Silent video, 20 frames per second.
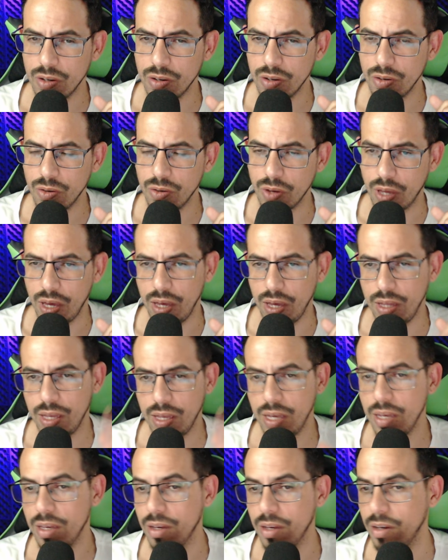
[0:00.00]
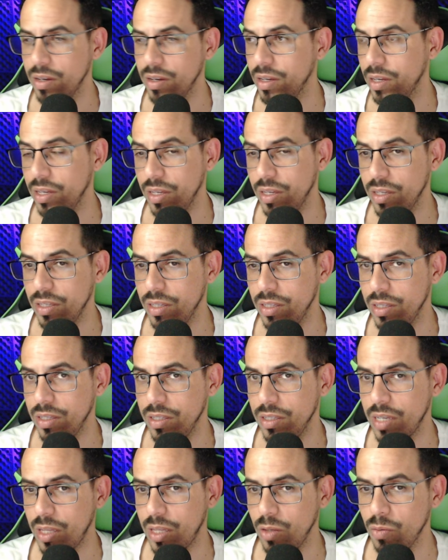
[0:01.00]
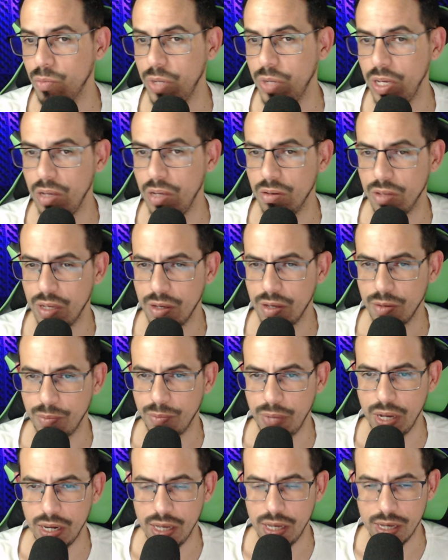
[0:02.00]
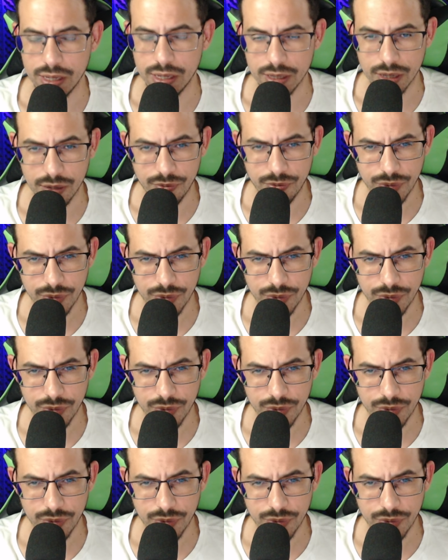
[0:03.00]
Ok, né? Já deu um brilho, né? Beleza.